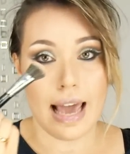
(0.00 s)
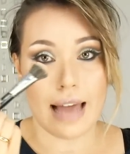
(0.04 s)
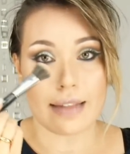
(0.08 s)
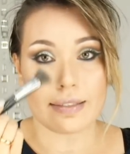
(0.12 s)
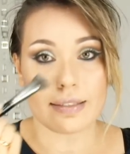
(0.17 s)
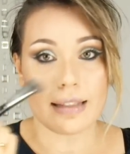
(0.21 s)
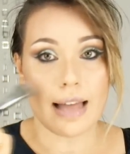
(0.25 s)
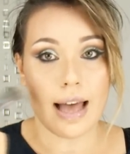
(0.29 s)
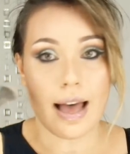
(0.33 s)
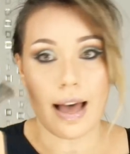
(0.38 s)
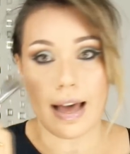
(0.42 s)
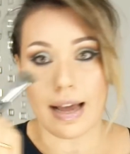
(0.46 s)

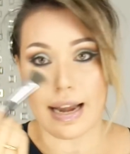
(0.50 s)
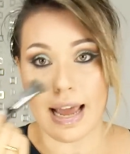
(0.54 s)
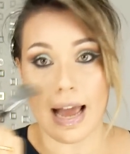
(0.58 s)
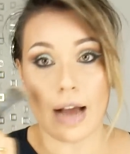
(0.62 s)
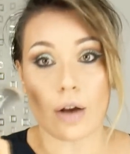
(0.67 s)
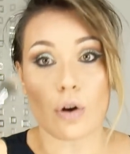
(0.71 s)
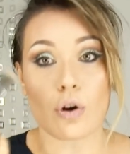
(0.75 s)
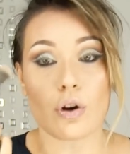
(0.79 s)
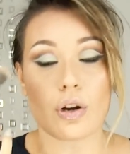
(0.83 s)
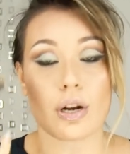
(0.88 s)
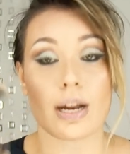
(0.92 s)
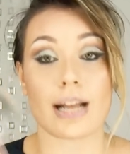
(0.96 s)
andare
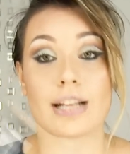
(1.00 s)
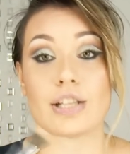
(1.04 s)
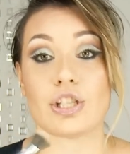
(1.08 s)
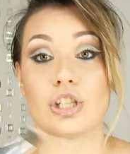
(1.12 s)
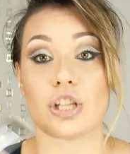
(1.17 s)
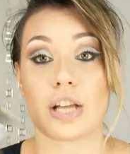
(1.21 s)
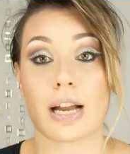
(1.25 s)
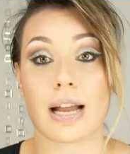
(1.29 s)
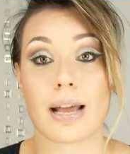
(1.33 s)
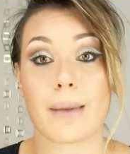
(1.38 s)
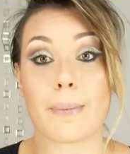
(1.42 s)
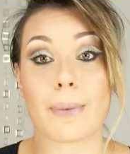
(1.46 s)
a
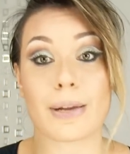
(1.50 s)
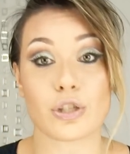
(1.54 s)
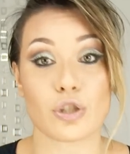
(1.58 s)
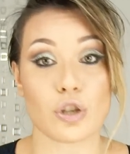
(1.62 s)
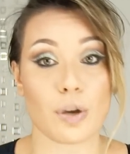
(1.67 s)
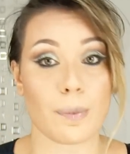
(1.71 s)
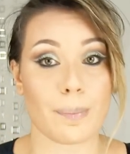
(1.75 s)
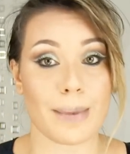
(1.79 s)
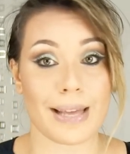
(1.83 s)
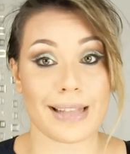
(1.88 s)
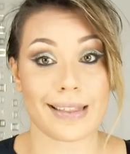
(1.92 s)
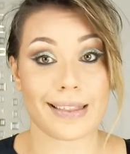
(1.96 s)
correggere
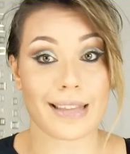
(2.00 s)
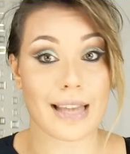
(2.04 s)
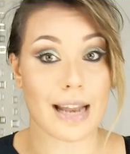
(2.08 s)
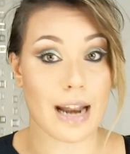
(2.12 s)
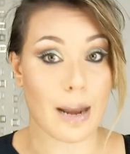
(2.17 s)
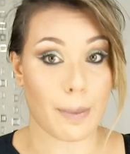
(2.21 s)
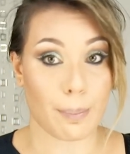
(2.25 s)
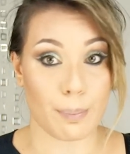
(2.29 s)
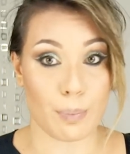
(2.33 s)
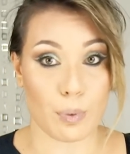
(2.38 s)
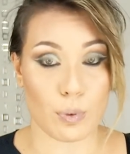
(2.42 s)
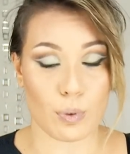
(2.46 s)
maggiormente
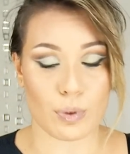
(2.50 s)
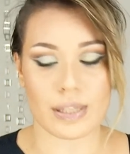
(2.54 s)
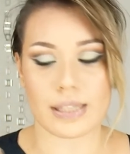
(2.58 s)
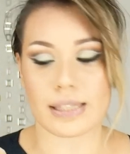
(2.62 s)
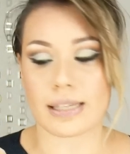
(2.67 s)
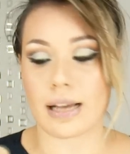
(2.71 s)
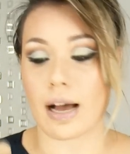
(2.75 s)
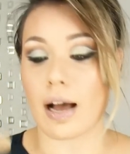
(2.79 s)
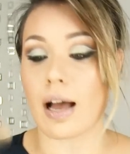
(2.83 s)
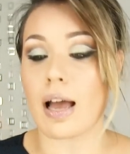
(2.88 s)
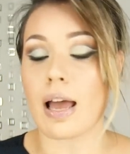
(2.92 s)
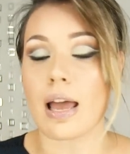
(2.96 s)
la
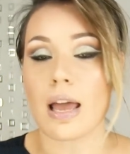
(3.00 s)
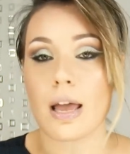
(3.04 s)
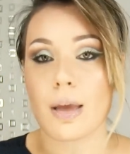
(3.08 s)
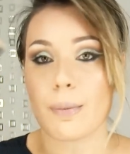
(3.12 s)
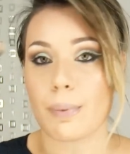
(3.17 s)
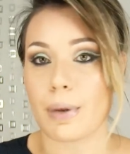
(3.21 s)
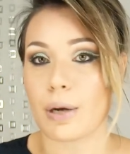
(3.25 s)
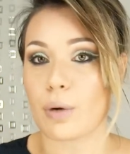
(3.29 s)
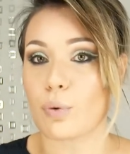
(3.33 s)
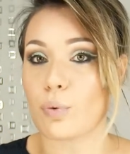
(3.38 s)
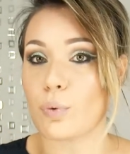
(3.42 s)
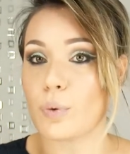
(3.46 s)
borsa.
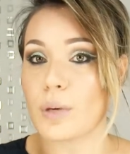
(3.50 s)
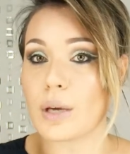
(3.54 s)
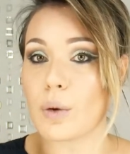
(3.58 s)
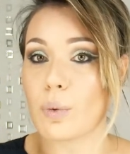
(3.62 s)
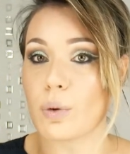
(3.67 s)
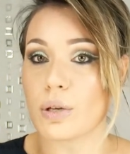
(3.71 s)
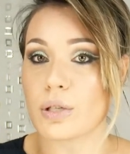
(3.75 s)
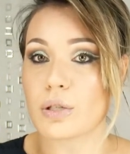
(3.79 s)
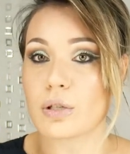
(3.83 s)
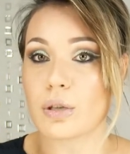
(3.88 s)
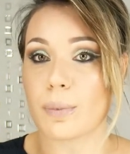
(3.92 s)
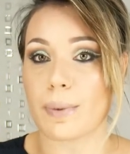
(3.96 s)
Per cui
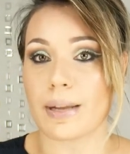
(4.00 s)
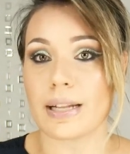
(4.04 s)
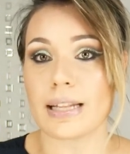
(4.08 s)
questo